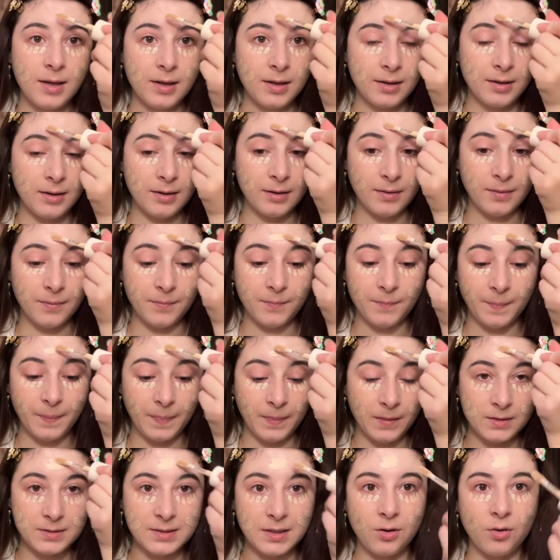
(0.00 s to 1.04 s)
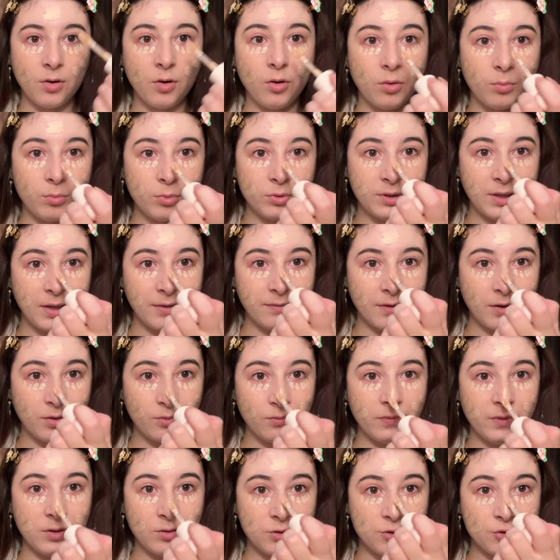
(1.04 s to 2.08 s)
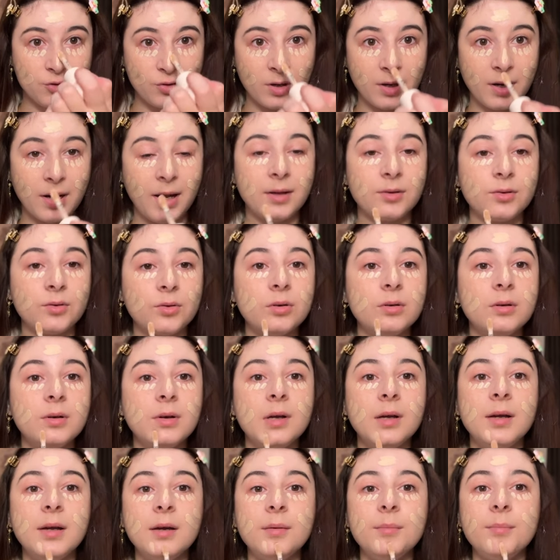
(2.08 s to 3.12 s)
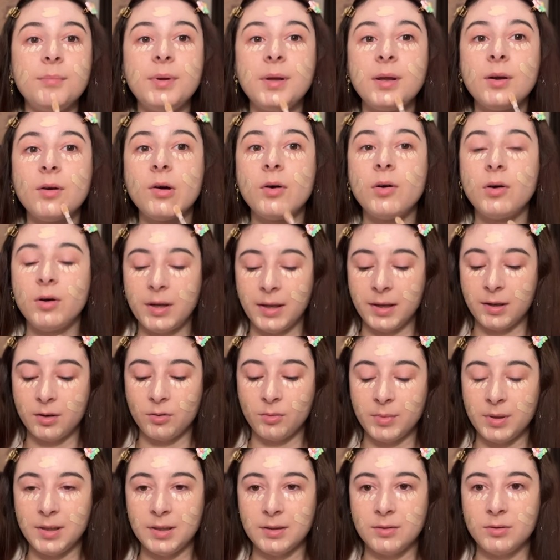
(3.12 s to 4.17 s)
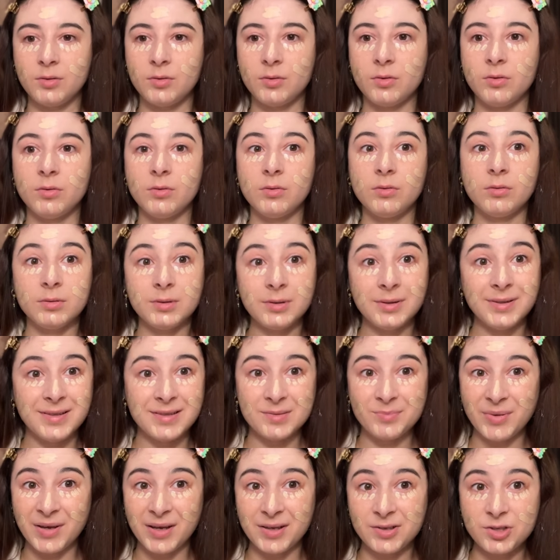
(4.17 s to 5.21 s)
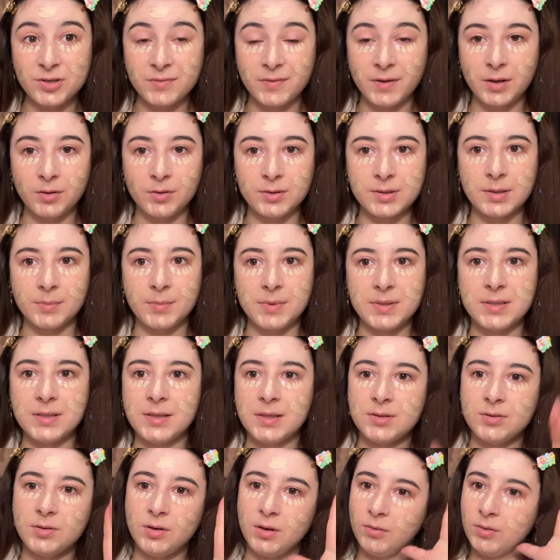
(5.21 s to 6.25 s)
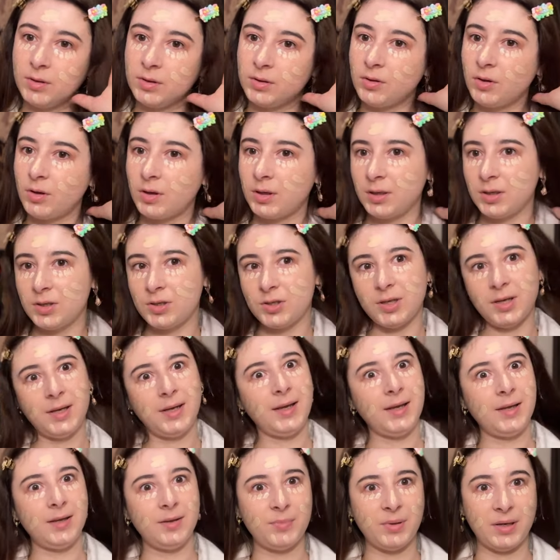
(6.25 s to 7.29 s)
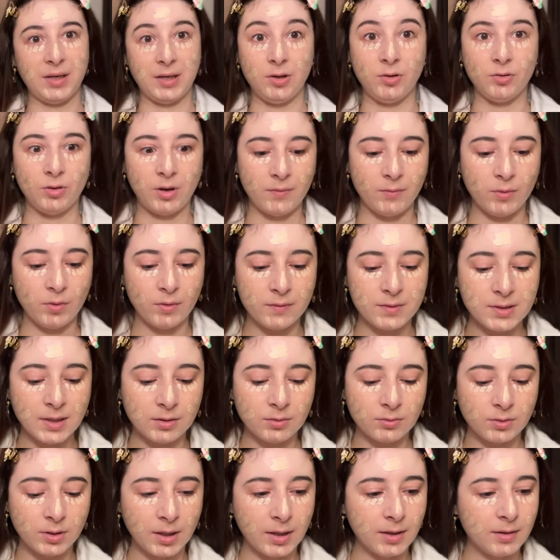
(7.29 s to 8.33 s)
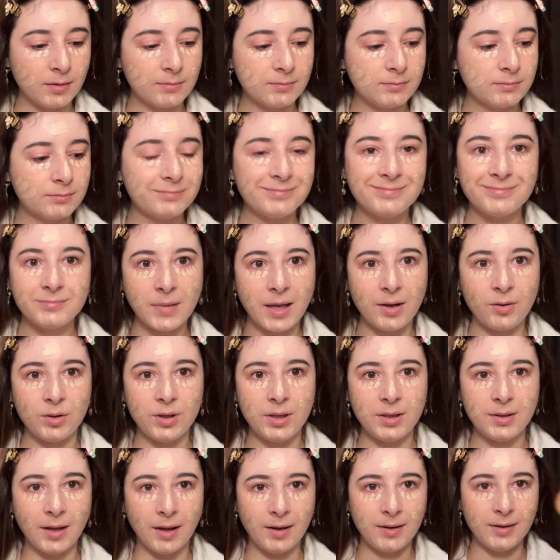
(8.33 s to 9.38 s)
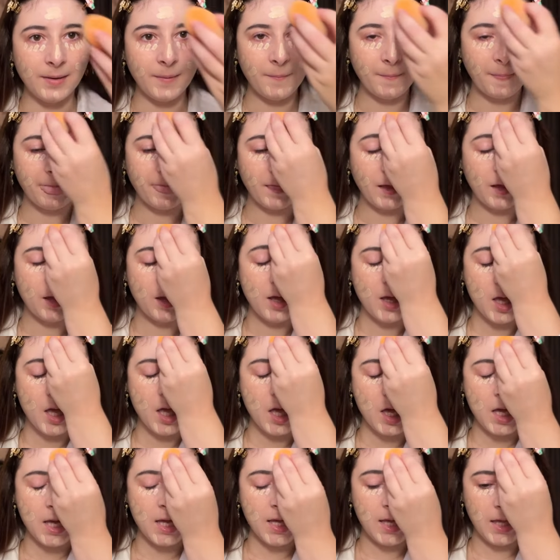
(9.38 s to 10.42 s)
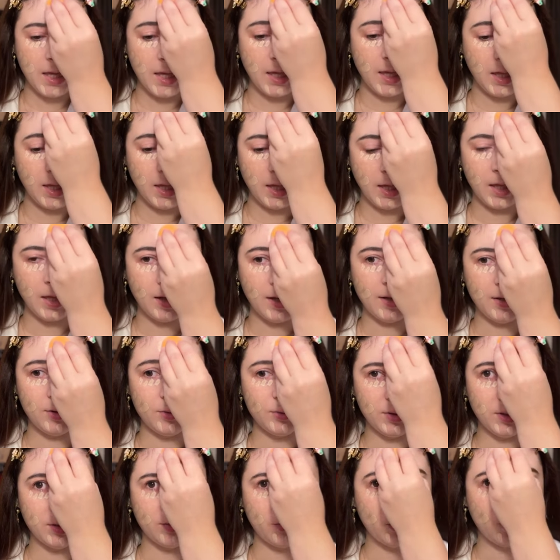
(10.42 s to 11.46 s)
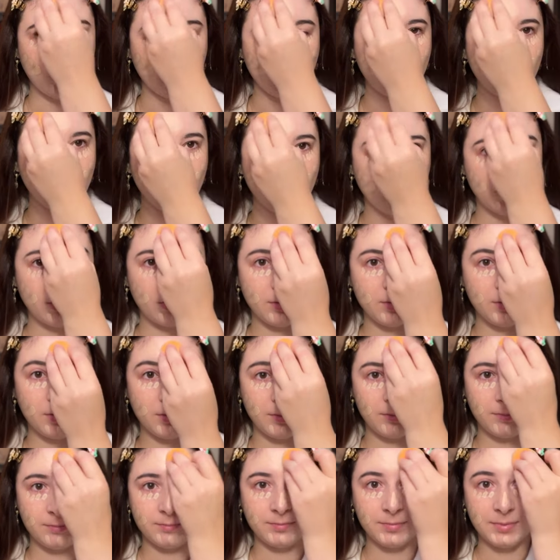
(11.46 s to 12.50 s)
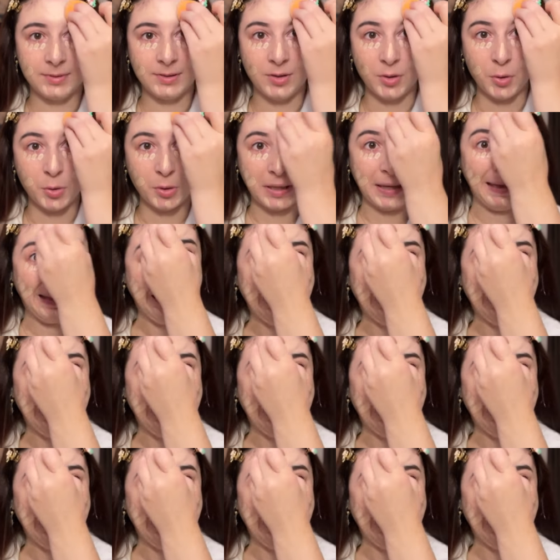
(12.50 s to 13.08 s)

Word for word: ehm, se no potrei fare un video aggiornato però ecco mi ha detto ti dispiace fare questa presentazione 14 perché io l'avevo avvisato che ero in Italia e gli ho detto uh, ok